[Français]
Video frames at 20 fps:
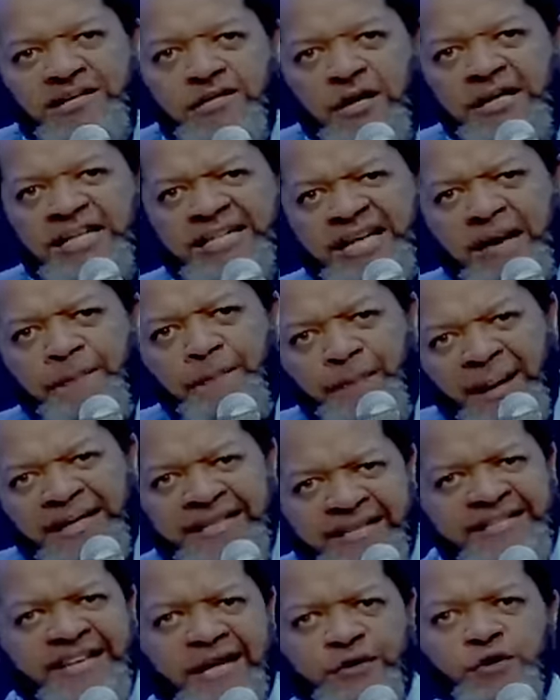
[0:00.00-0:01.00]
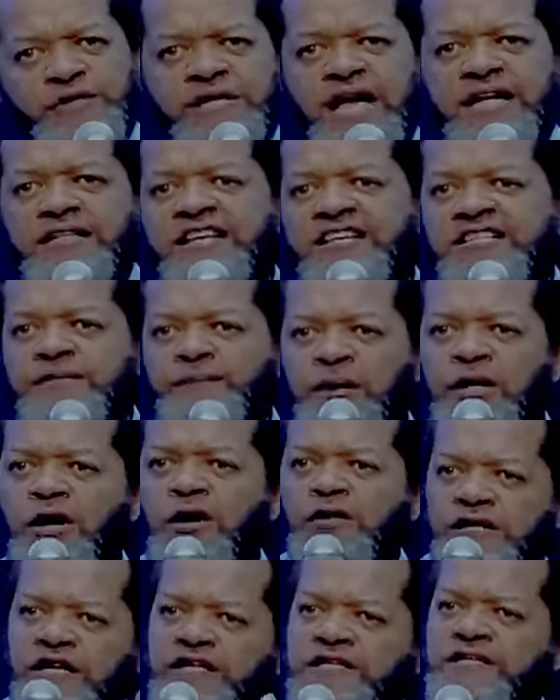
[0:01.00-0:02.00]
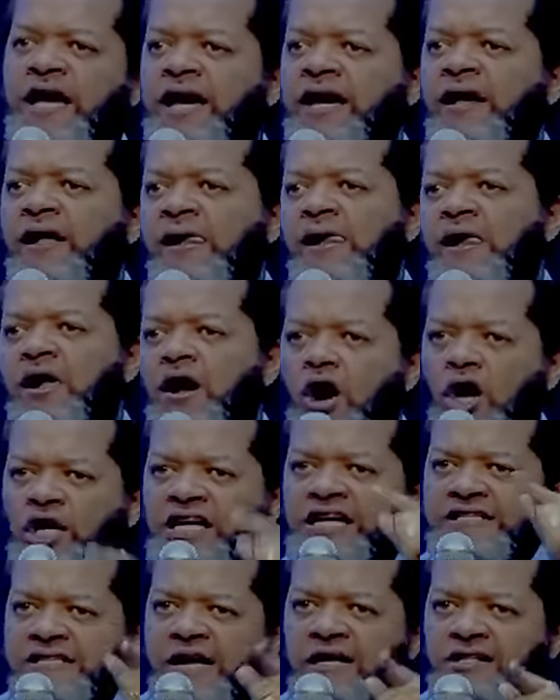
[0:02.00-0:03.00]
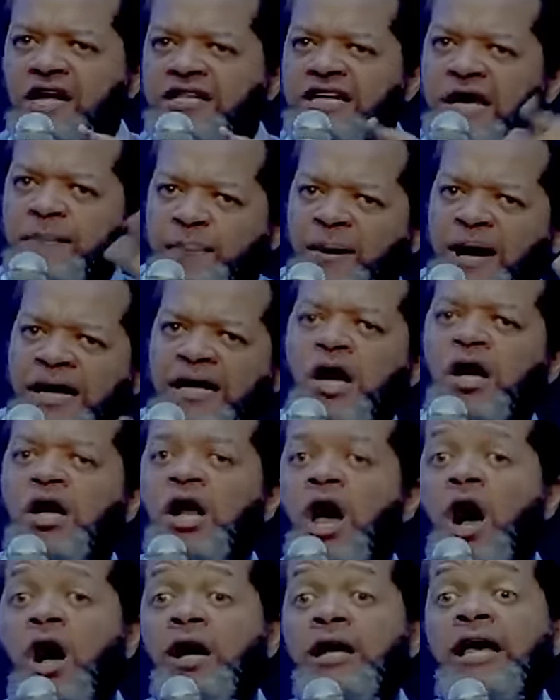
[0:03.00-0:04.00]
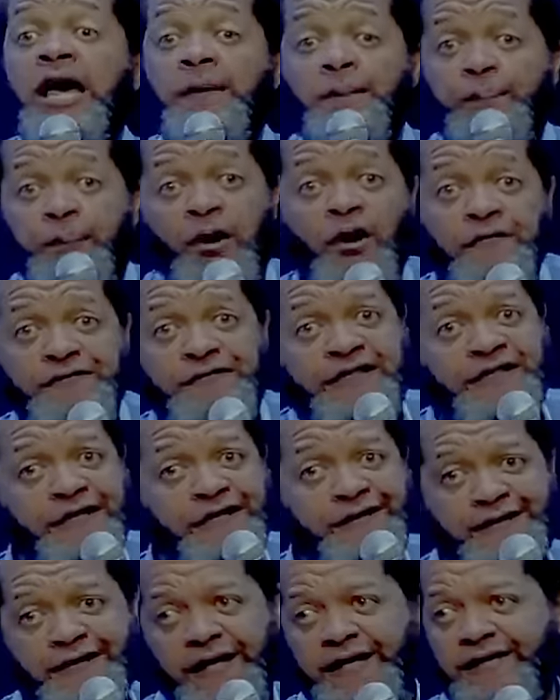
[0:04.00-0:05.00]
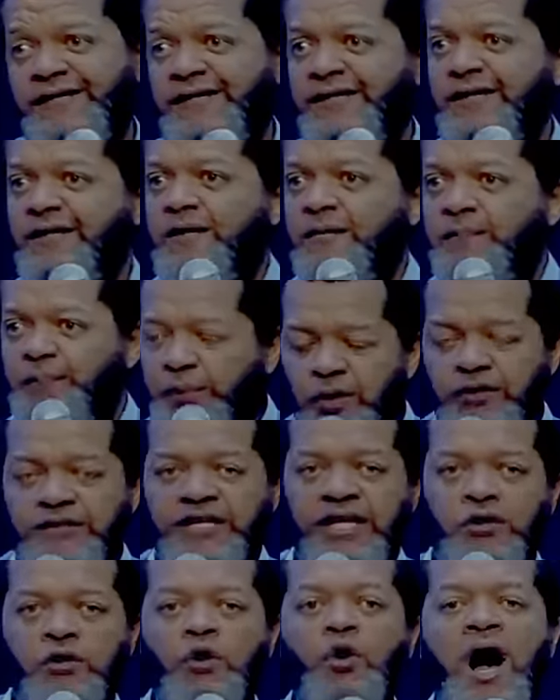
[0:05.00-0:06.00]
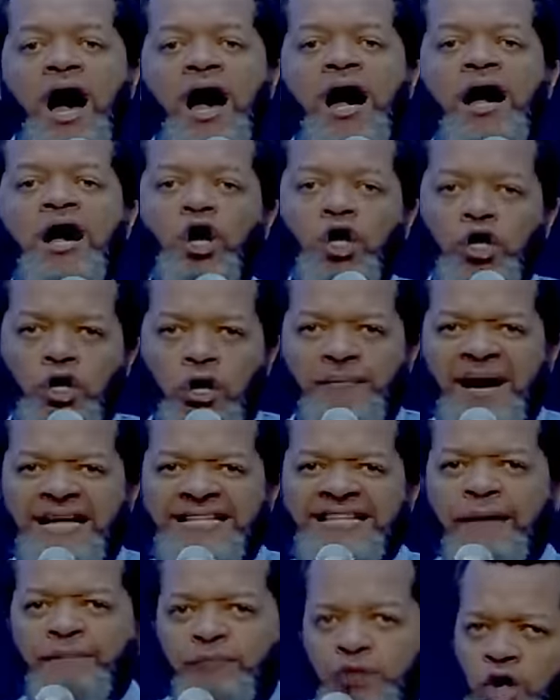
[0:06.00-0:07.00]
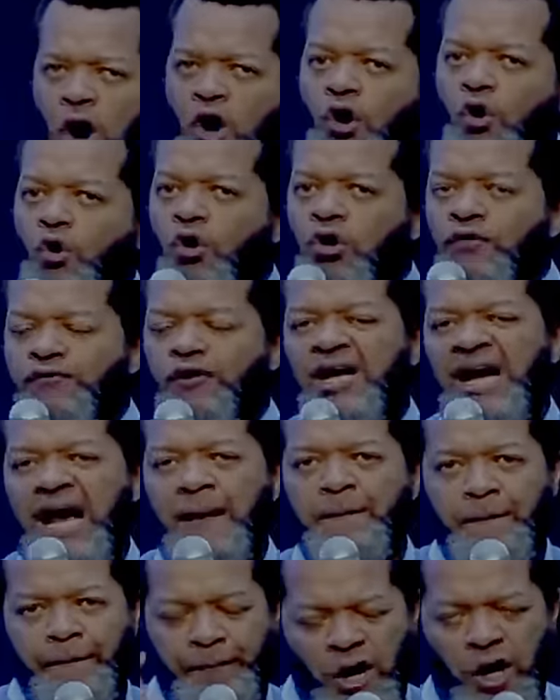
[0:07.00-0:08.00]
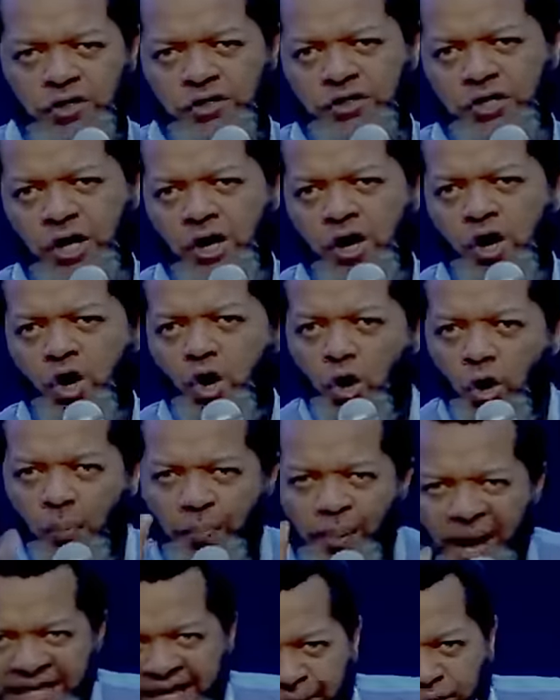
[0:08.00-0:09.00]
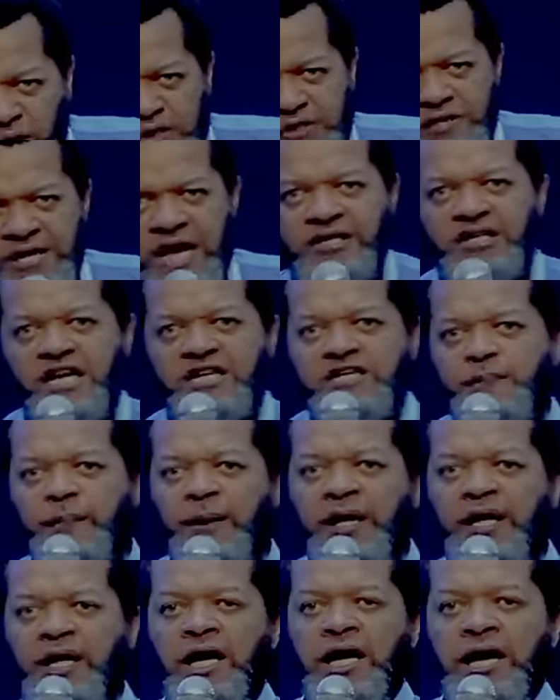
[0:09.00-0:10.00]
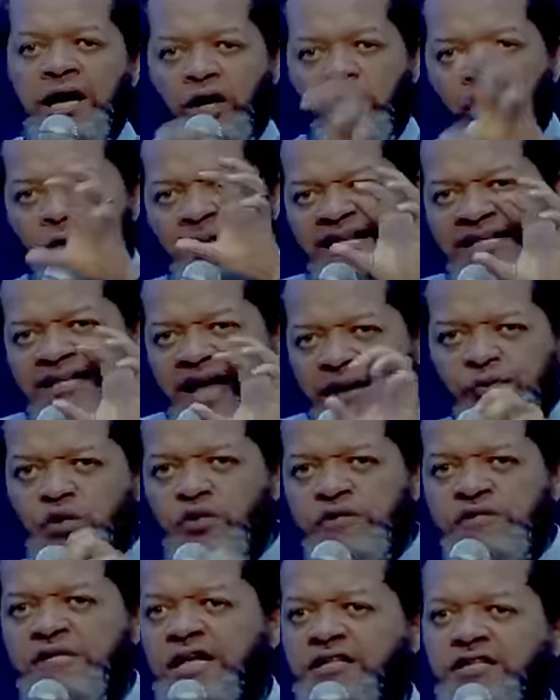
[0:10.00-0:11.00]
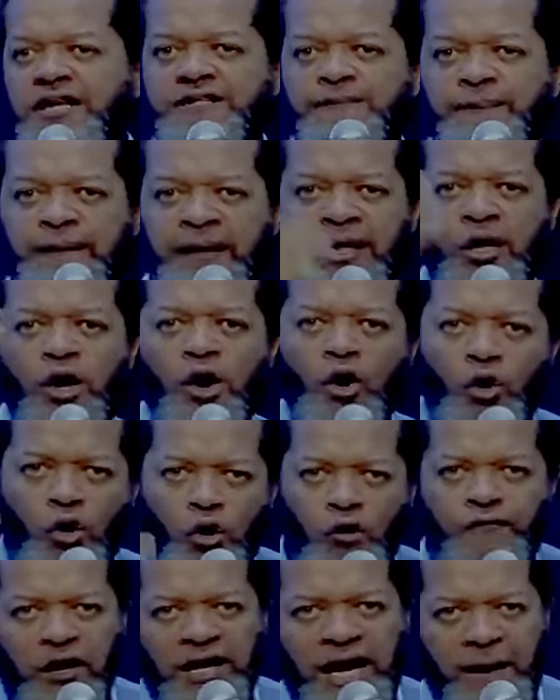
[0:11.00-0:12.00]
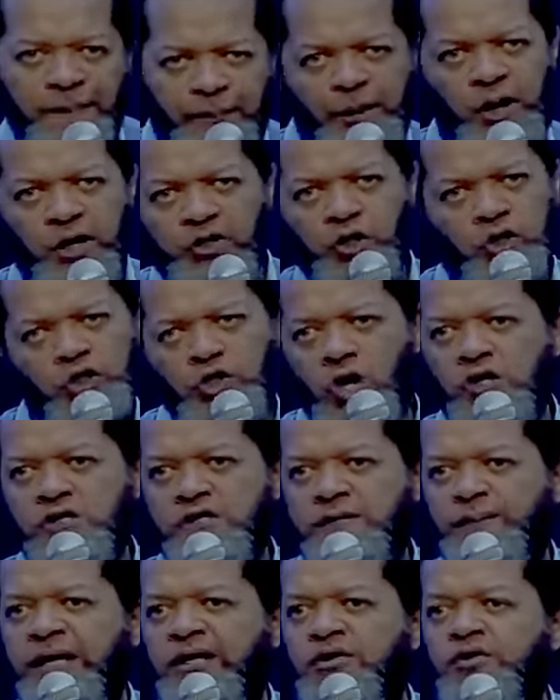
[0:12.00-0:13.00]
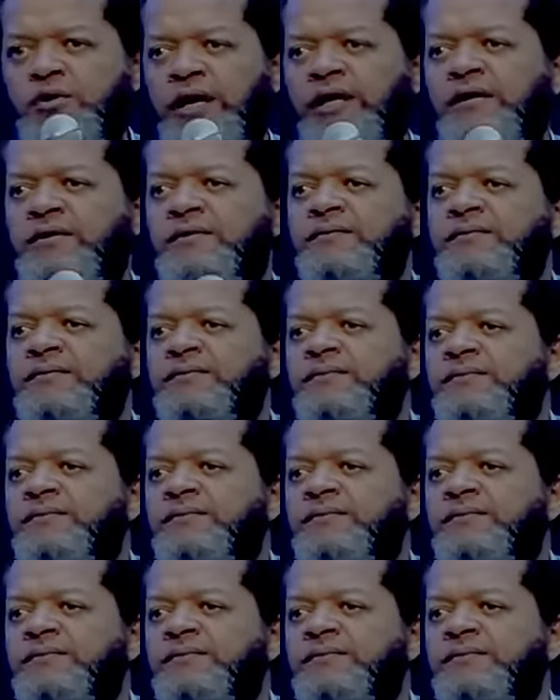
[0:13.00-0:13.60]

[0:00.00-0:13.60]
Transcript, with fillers: personnes étaient baptisées du Saint-Esprit, on disait, on les entendait parler en langue et prophétiser. Pour dire quoi Le baptême d'eau ouvre la porte au baptême du Saint-Esprit et le baptême du Saint-Esprit ouvre la porte au don spirituel.